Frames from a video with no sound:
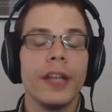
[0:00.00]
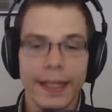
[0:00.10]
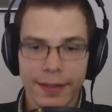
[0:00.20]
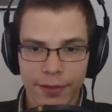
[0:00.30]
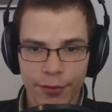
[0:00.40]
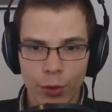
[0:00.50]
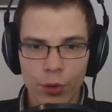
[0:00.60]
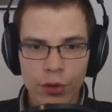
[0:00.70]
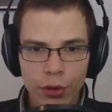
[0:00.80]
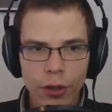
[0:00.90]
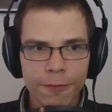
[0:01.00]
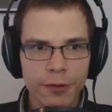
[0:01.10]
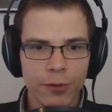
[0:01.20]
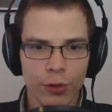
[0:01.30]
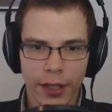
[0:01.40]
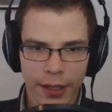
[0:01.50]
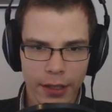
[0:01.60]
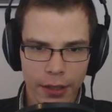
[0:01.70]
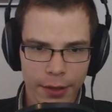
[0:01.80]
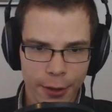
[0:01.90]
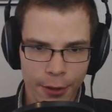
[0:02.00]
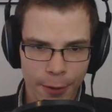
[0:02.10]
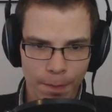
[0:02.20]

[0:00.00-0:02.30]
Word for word: Essen für unsere Dorfbewohner äh,